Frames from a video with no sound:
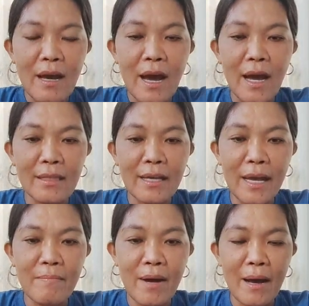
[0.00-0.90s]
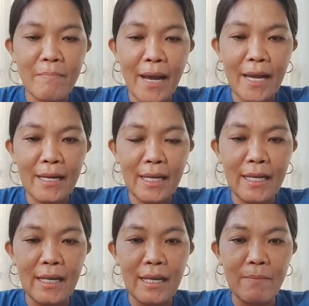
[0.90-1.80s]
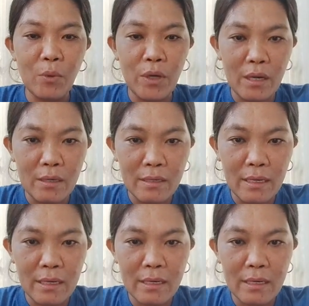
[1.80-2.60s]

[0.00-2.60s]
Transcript: At kay Ma'am Maylene Libun.